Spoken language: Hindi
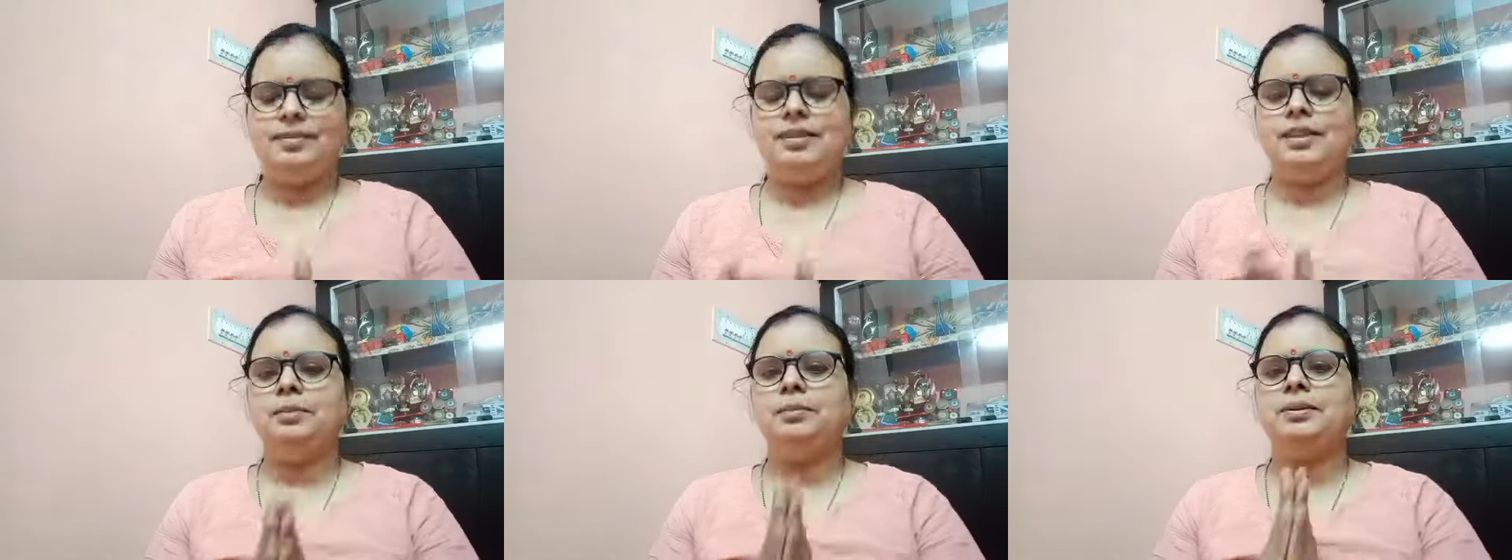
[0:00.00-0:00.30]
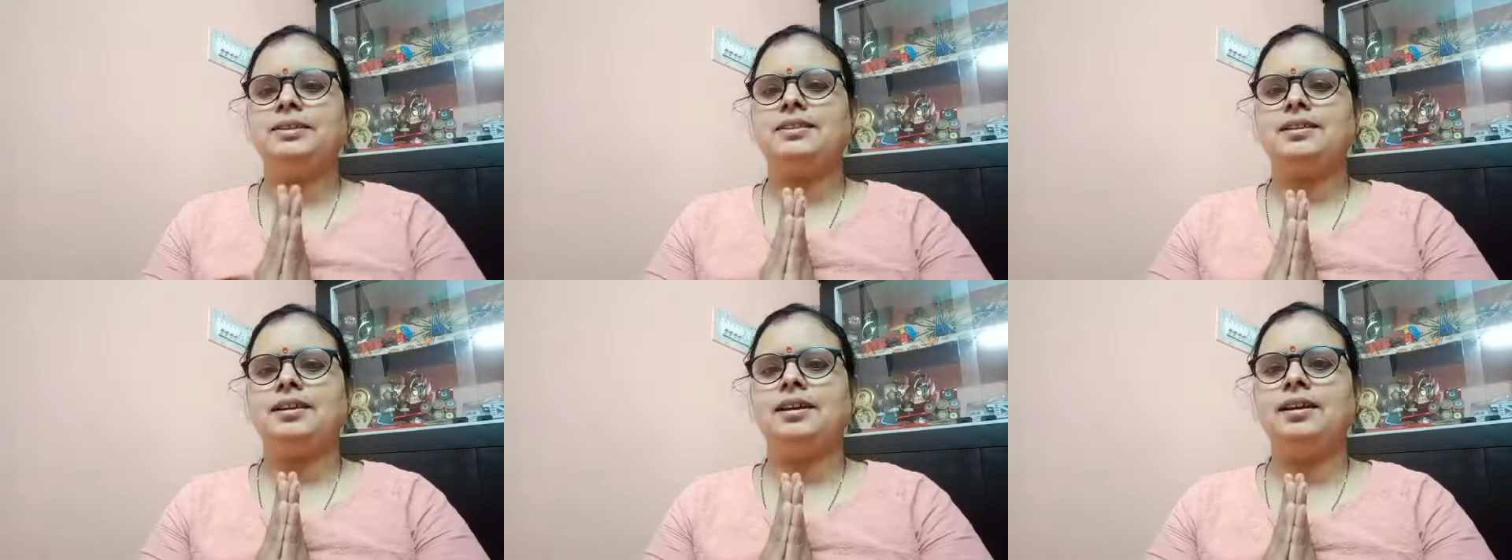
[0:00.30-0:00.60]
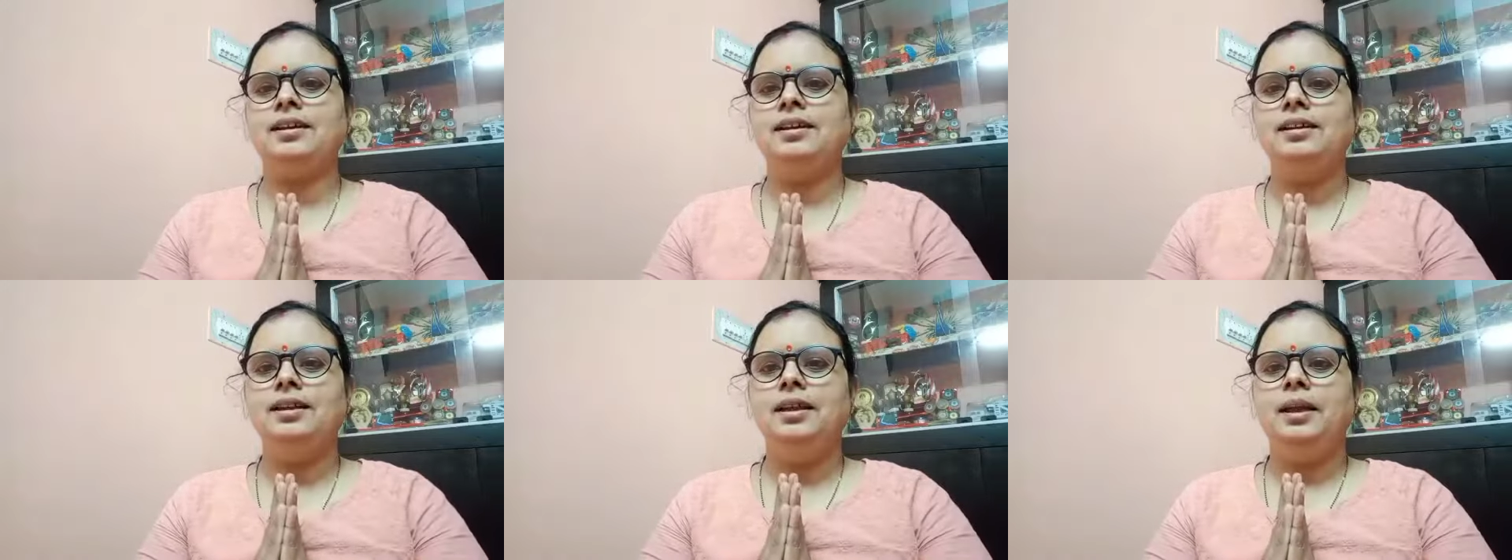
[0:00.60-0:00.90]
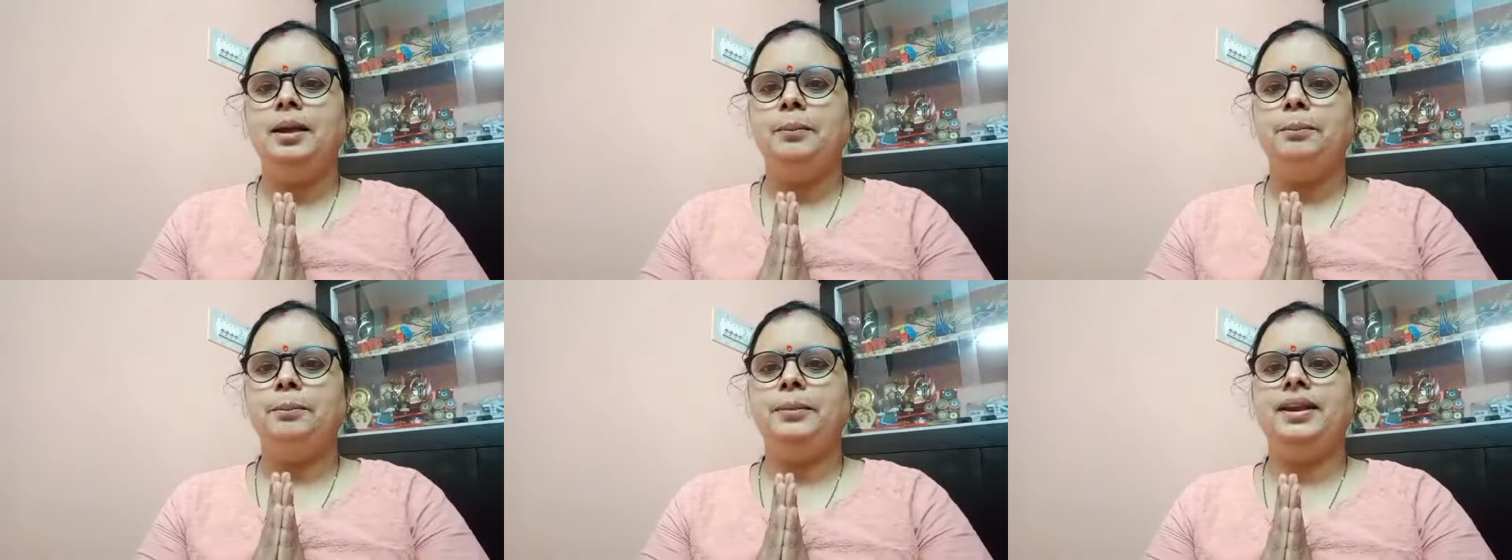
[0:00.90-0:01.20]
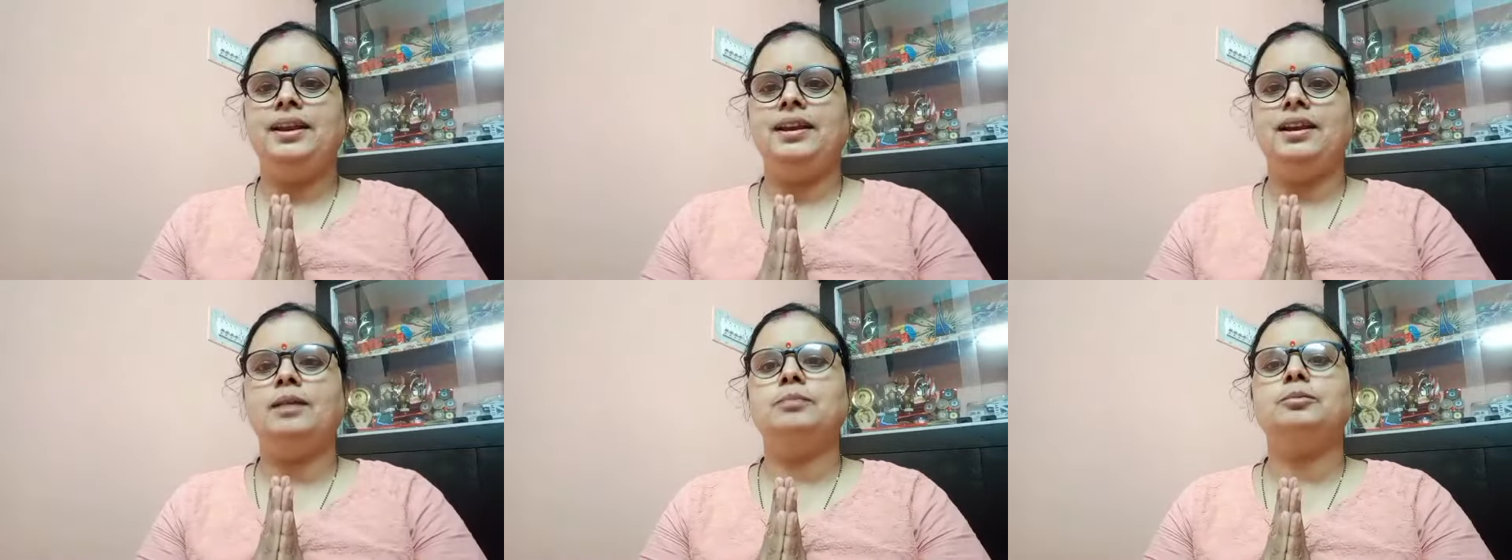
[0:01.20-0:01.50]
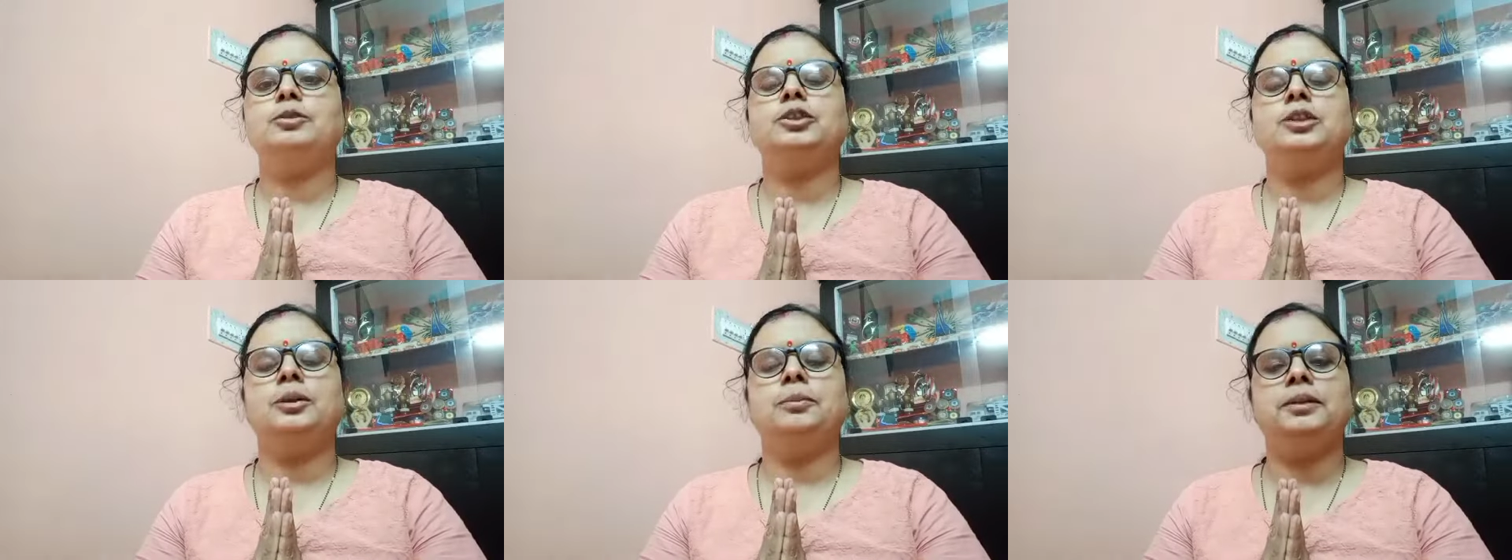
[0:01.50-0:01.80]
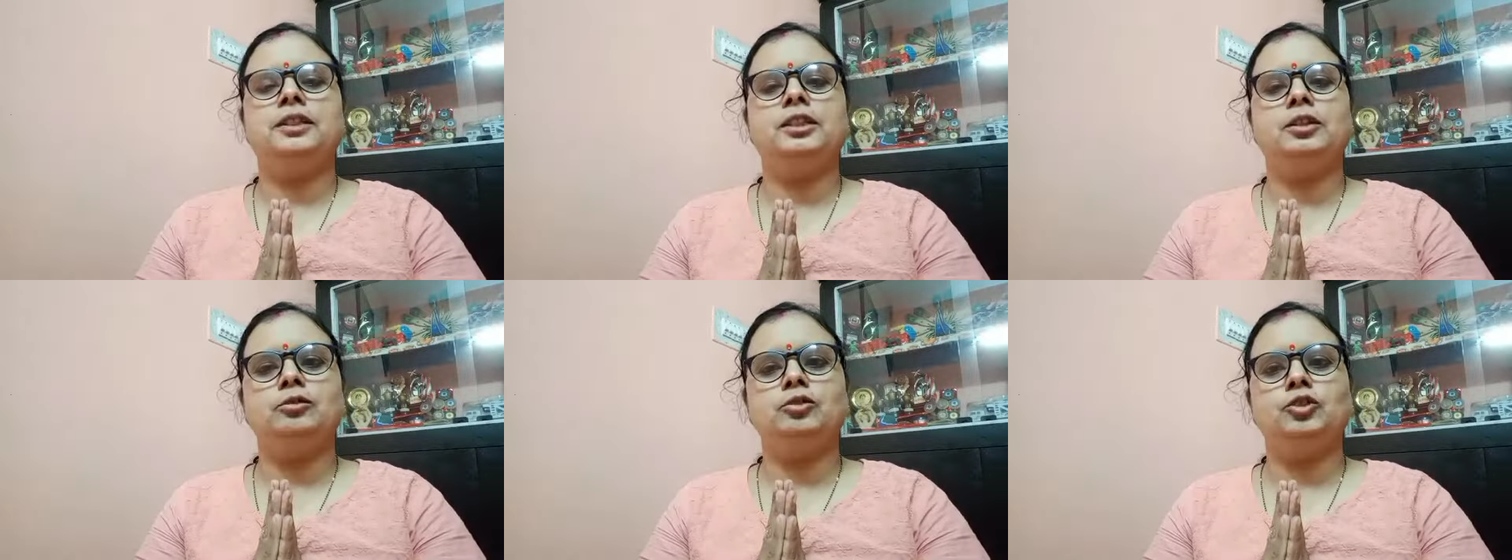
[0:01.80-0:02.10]
नमस्कार मेरा नाम
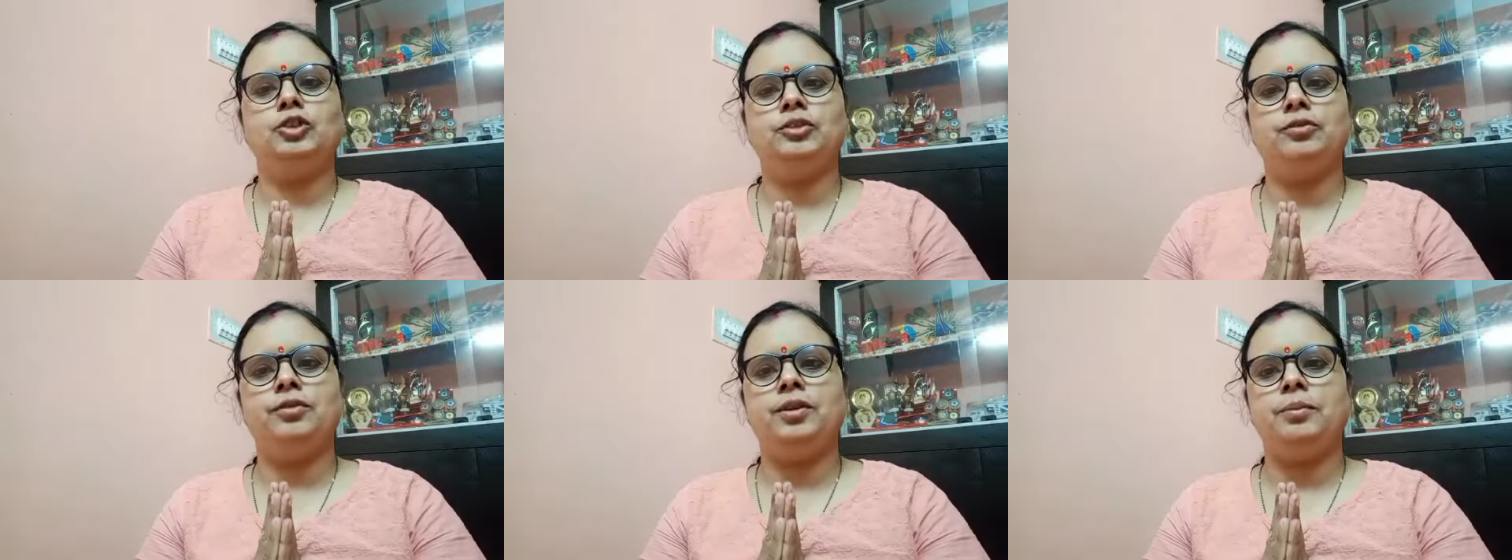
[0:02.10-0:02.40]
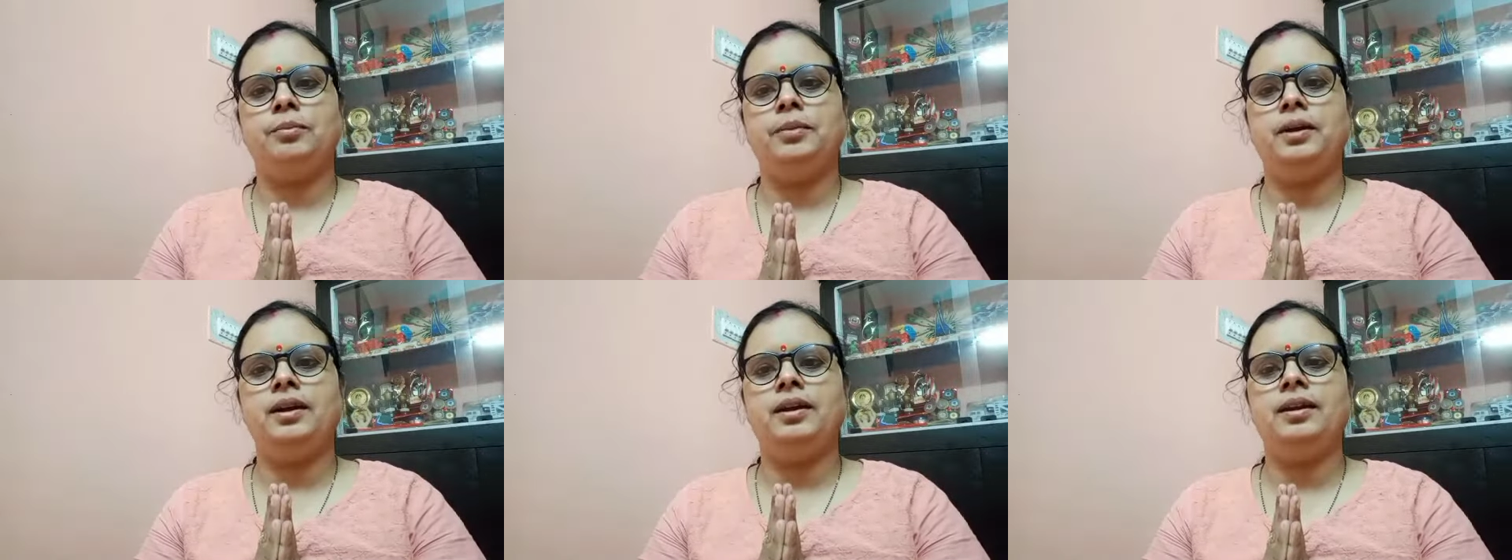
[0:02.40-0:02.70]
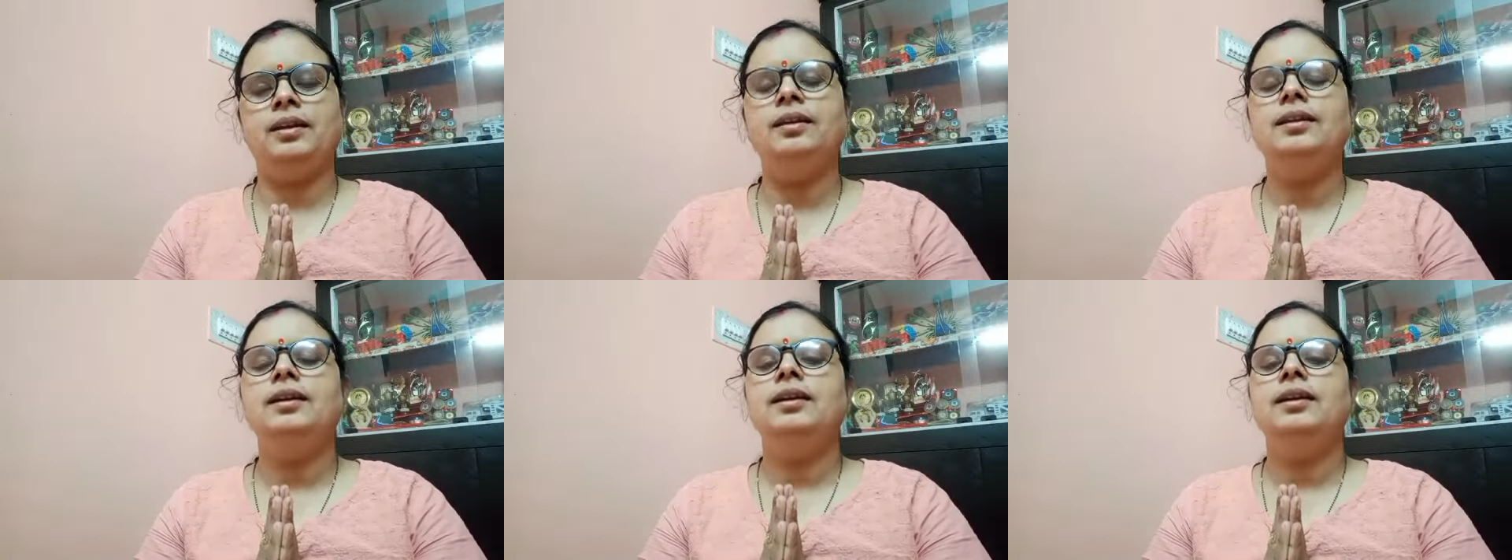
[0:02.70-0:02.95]
श्रीमती उषा वर्मा है